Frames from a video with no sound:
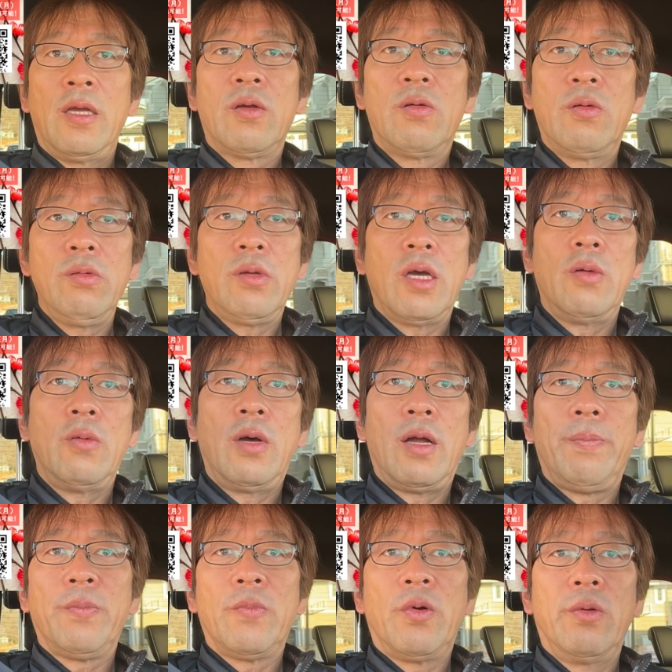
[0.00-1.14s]
今回は
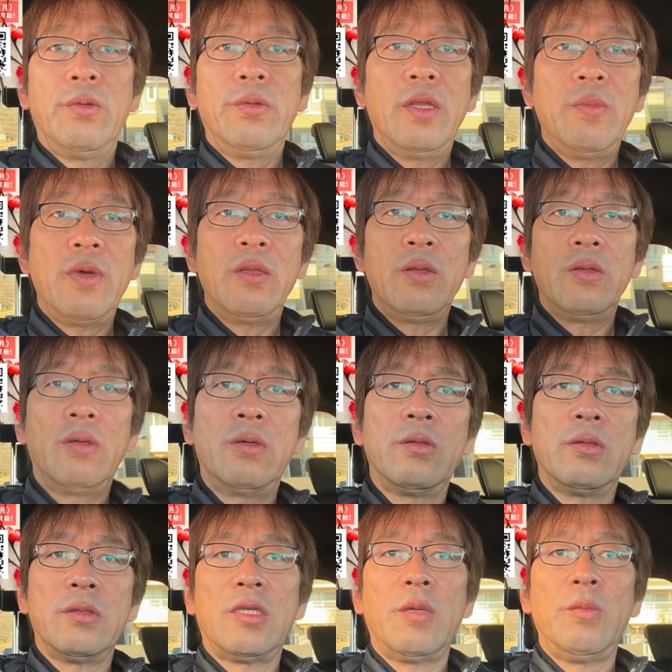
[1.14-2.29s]

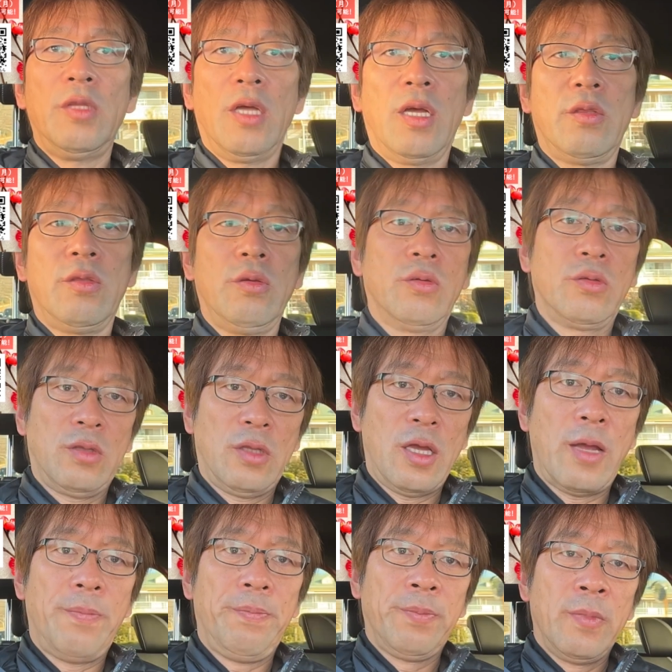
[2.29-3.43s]
オンデマンドセミナーということで、
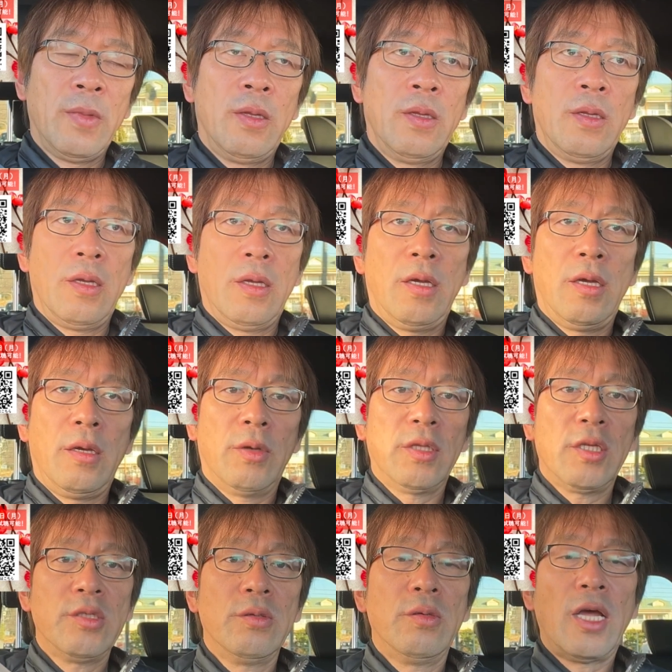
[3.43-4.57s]
えー、
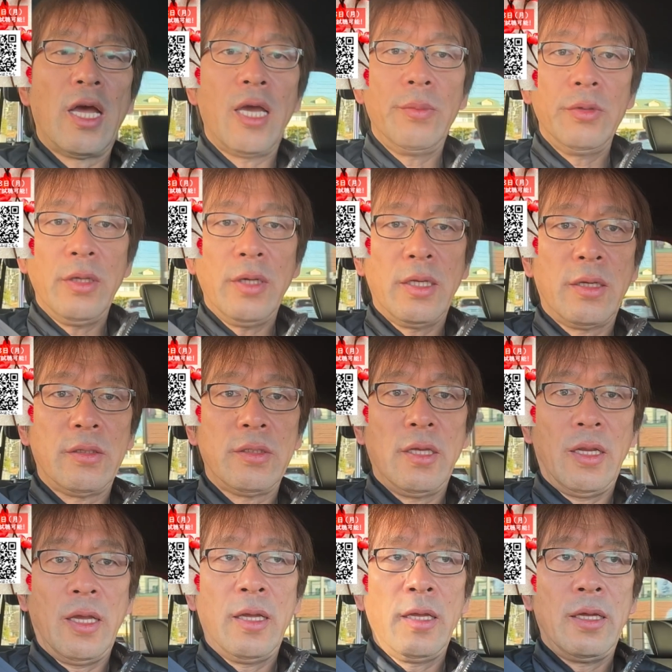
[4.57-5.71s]
私のライブではなくて
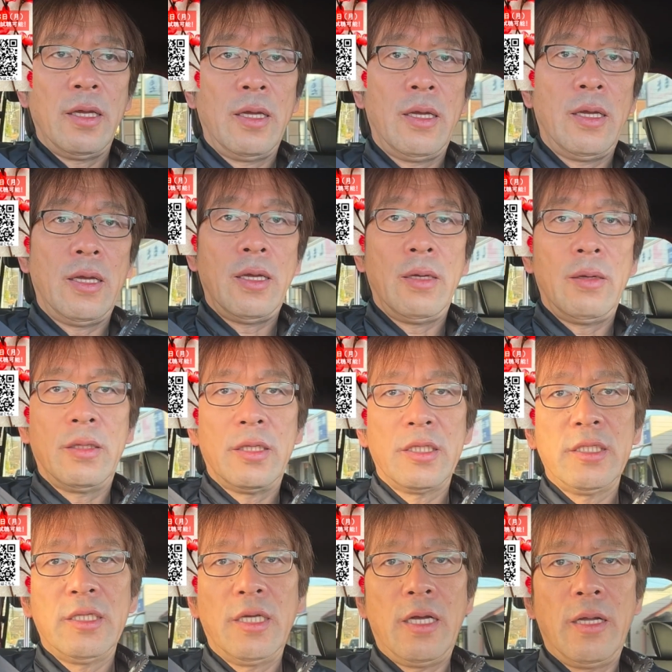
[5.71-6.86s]
ね、えー、
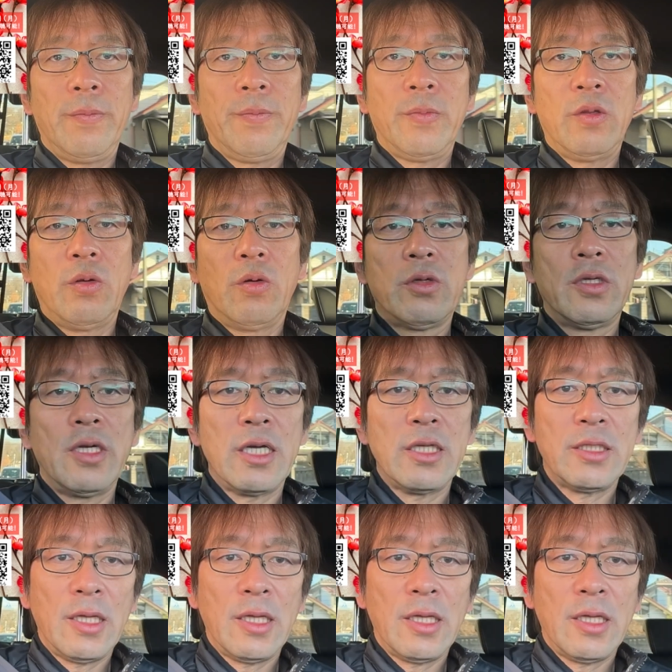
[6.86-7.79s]
私が録画し